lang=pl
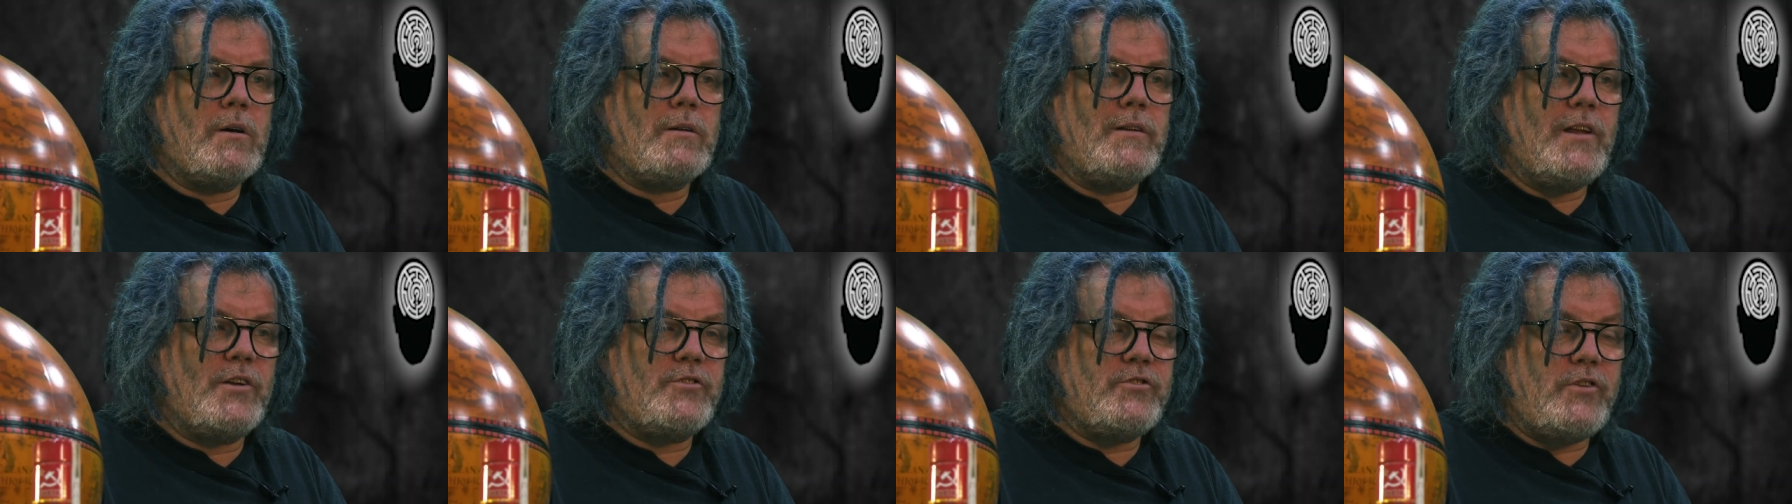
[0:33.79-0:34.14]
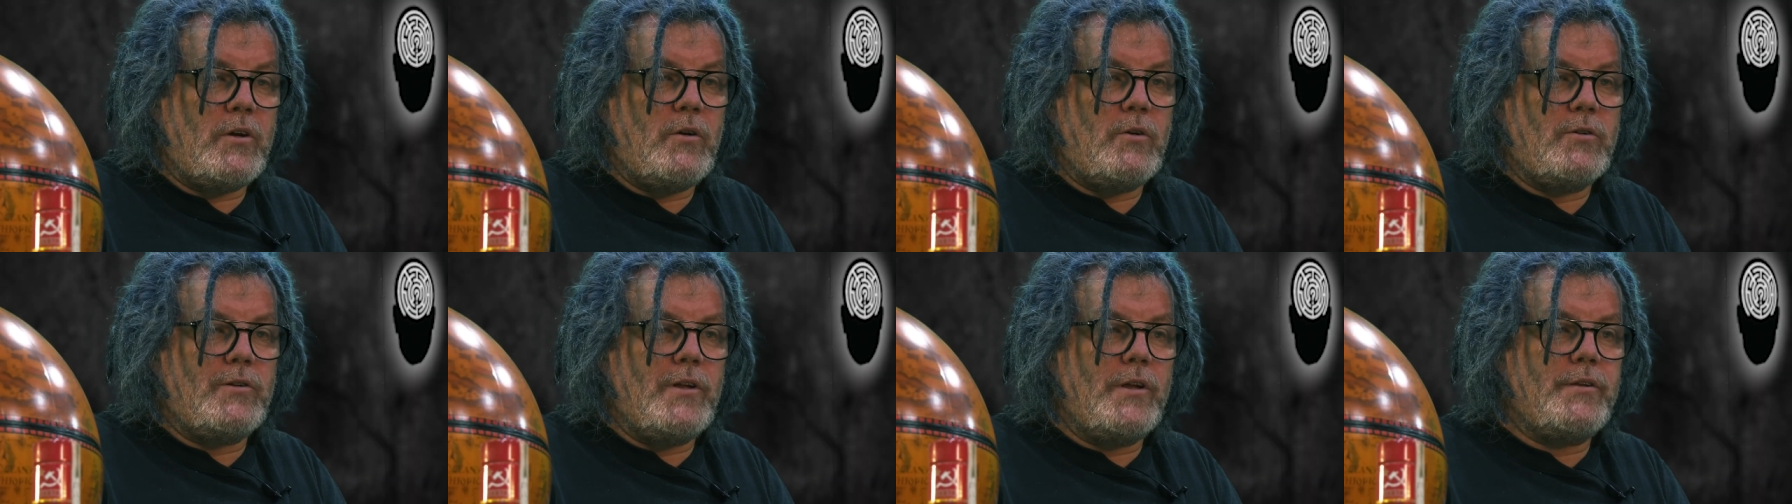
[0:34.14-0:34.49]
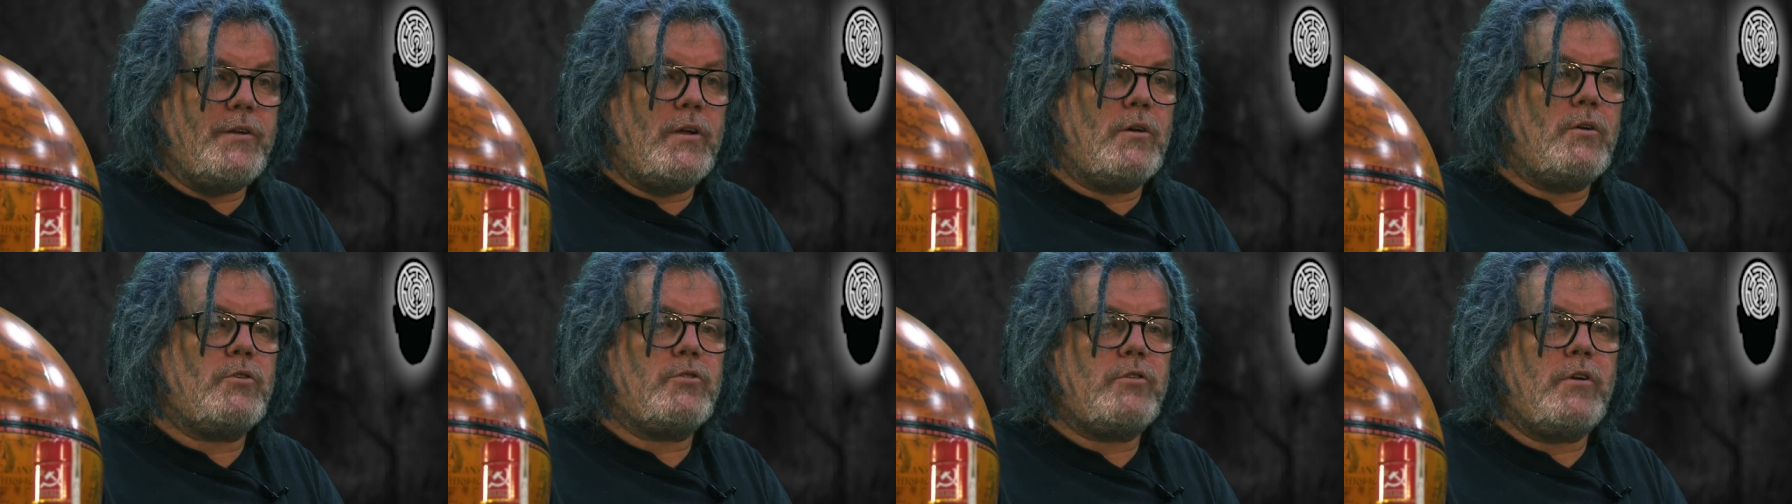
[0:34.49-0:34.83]
Dlaczego?
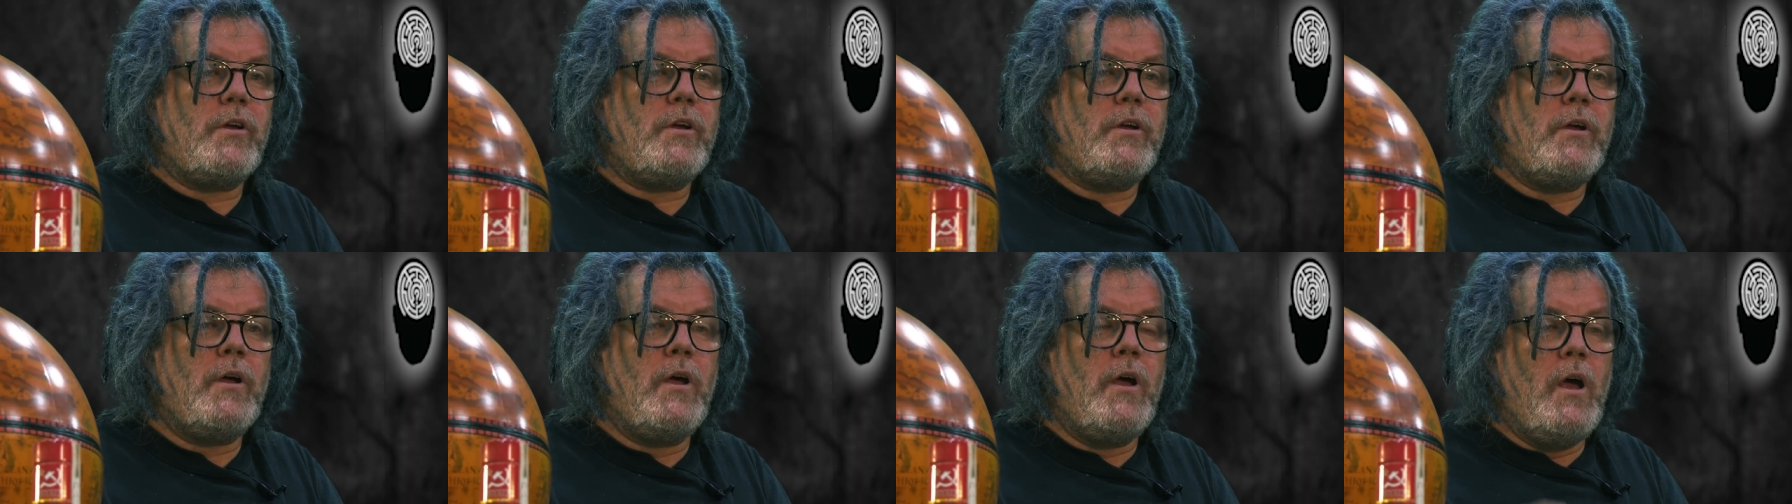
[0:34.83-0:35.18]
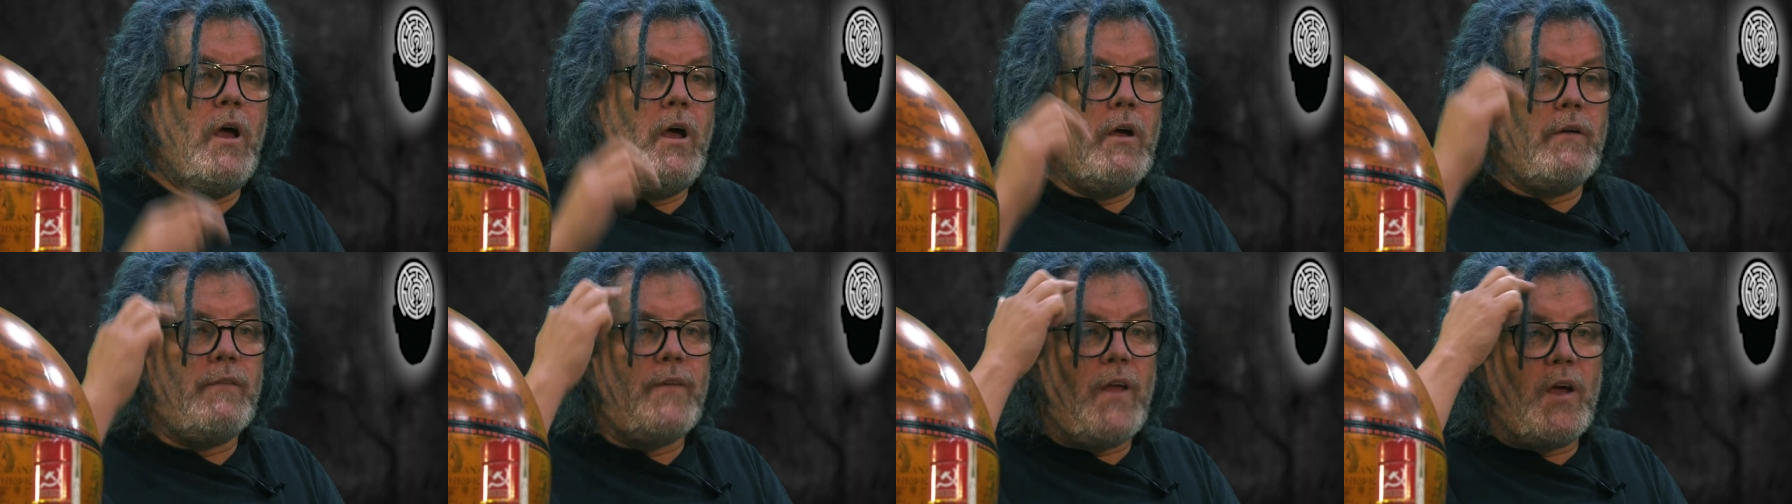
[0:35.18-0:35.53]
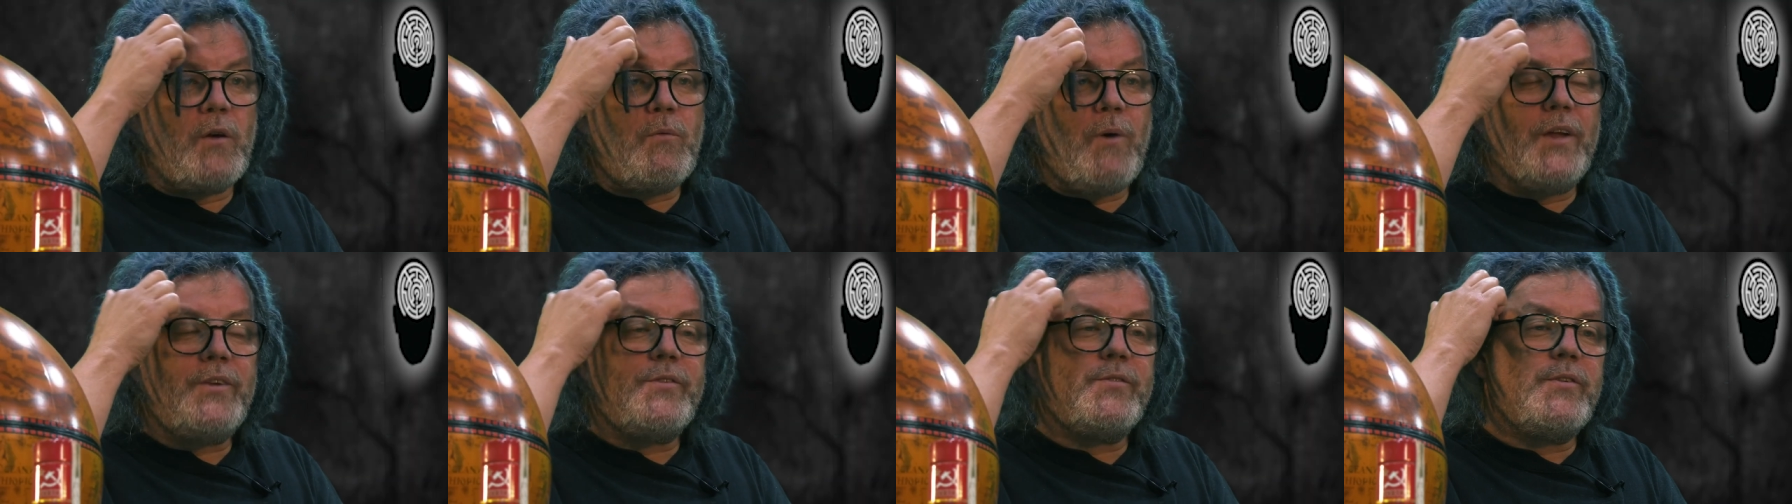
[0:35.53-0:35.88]
Dlatego, że
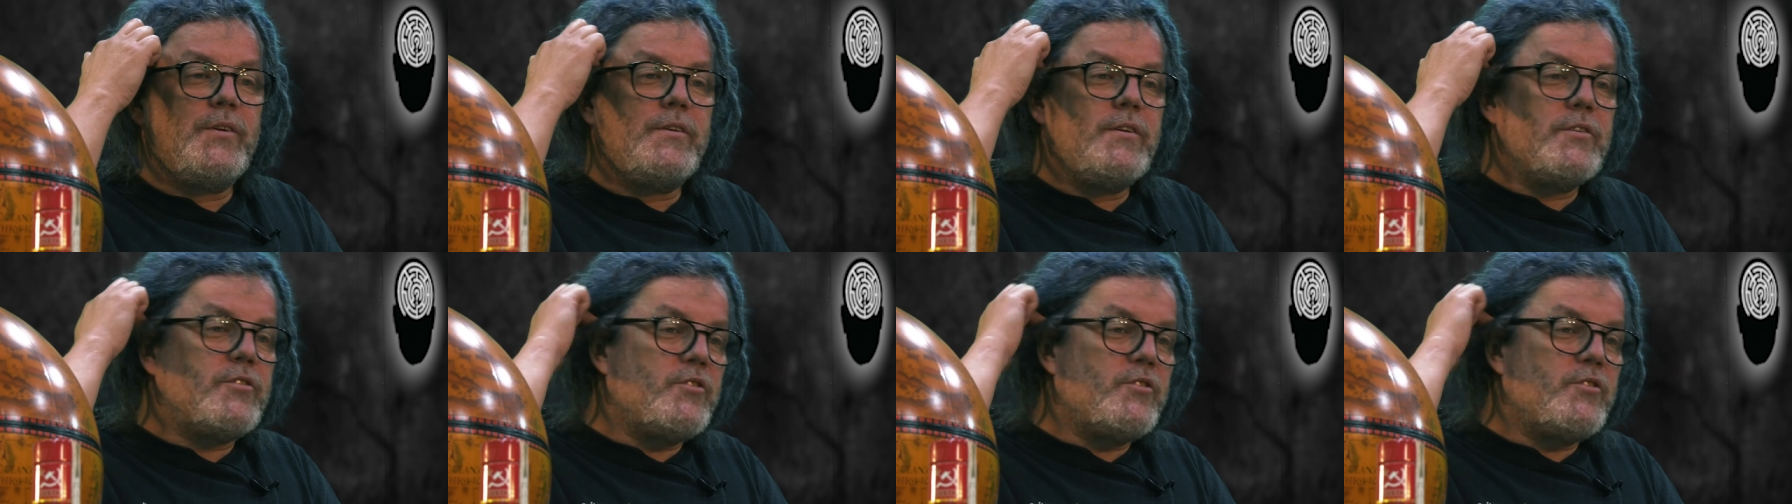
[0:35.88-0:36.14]
najłatwiej